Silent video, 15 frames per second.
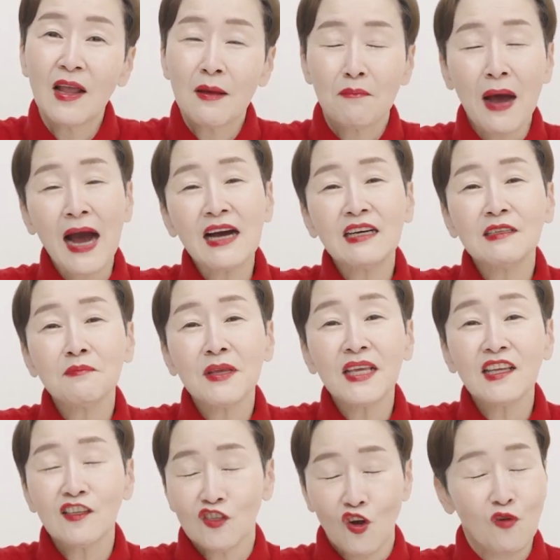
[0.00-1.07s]

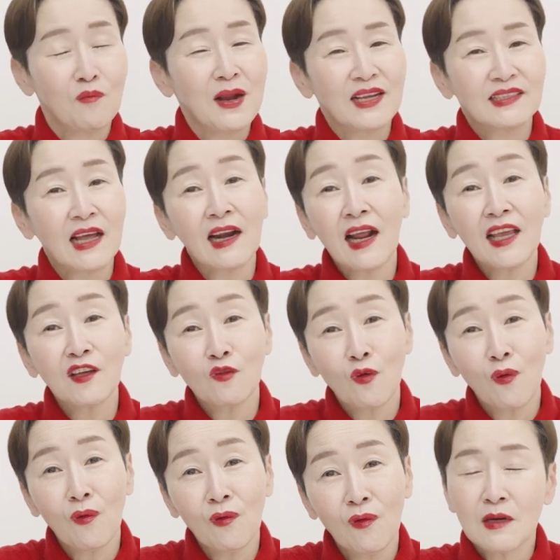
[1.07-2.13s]
마음이 정말
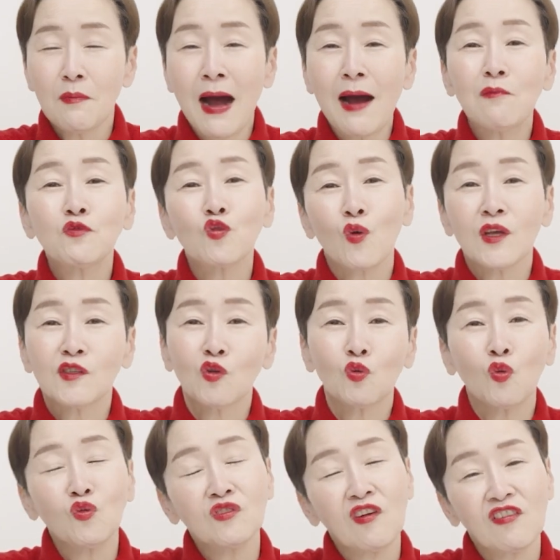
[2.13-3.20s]
살아있고 그 마음 속에서
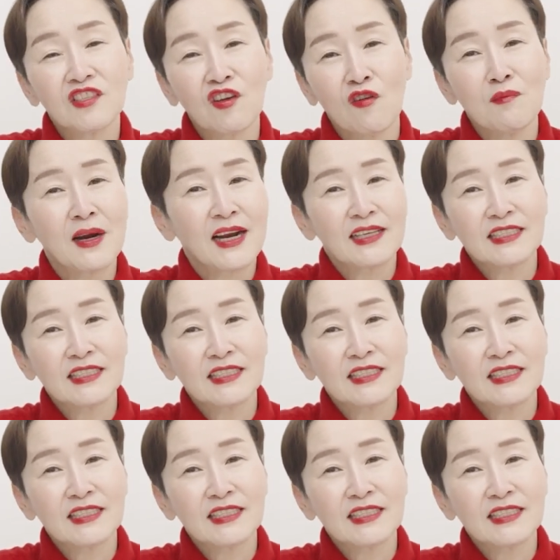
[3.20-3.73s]
노는 것이 얼마나